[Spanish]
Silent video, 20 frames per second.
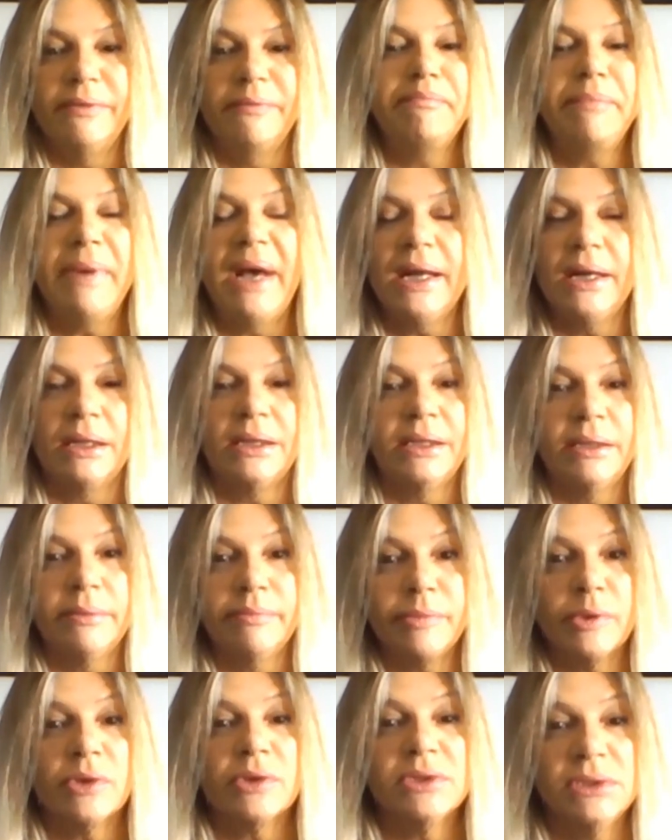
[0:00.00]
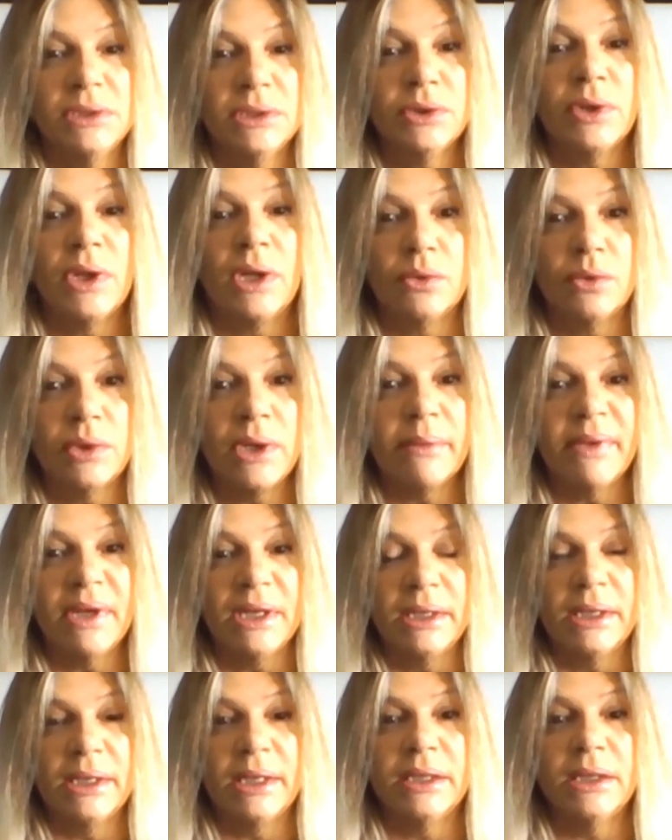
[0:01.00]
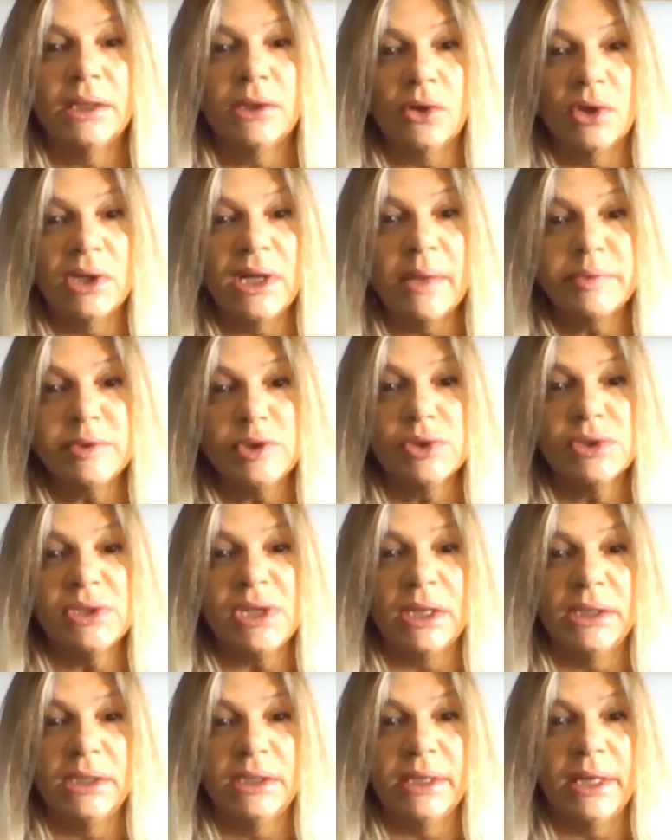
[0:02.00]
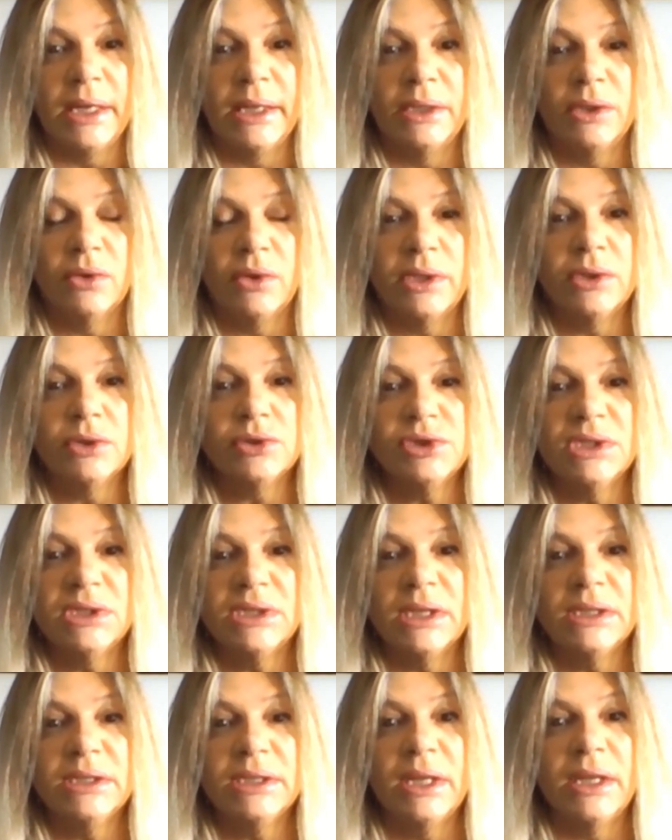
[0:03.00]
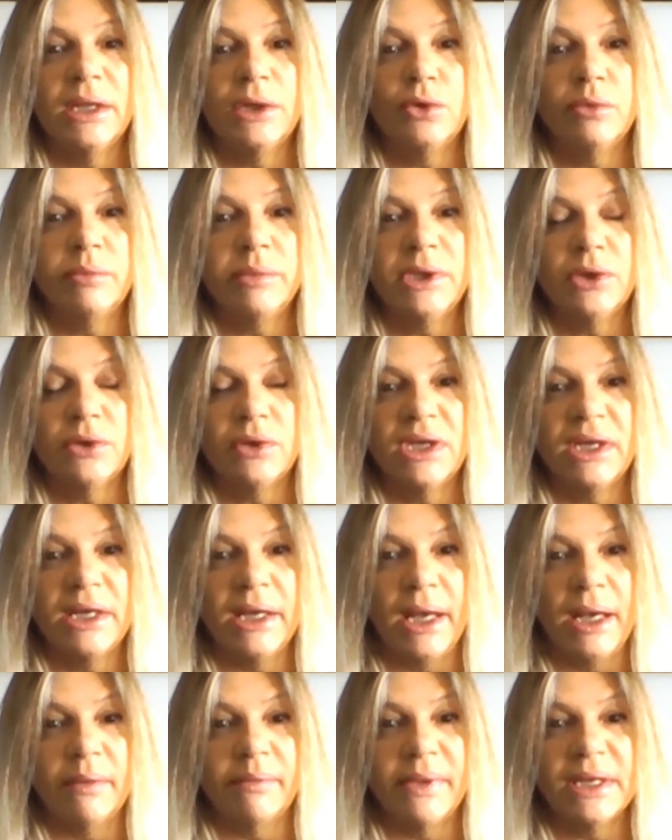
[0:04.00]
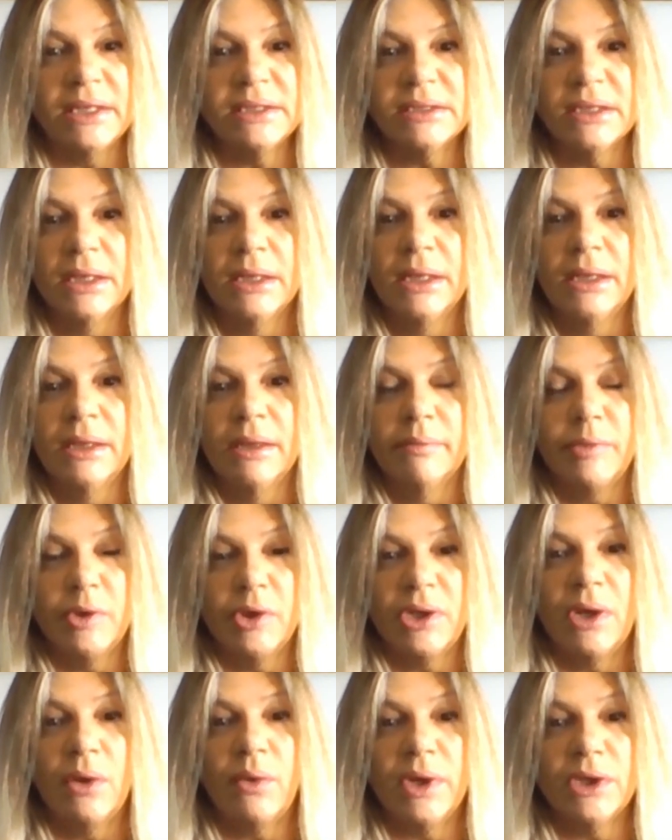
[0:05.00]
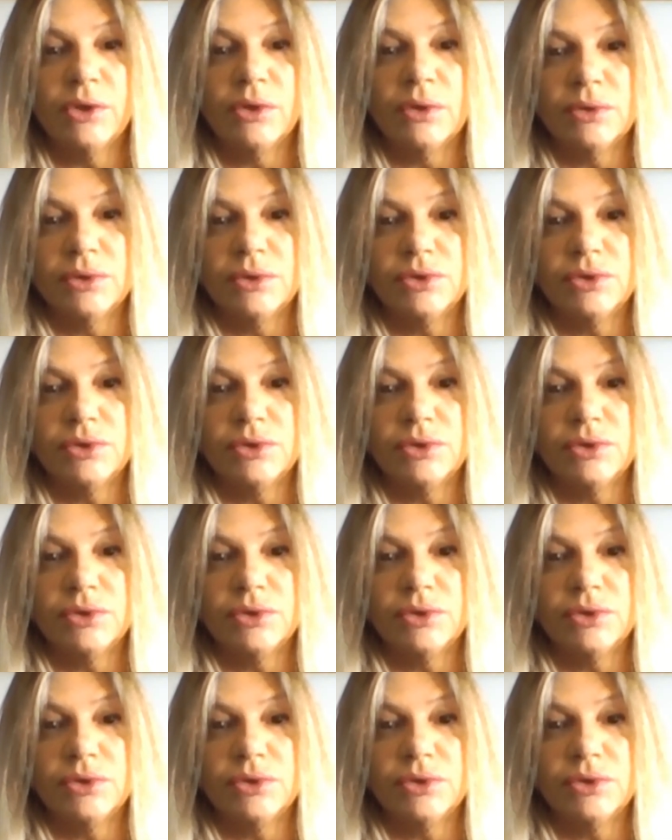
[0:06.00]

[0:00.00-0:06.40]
parte, por decirlo de alguna manera, del colapso sanitario, que no se trata de número de camas porque cuando,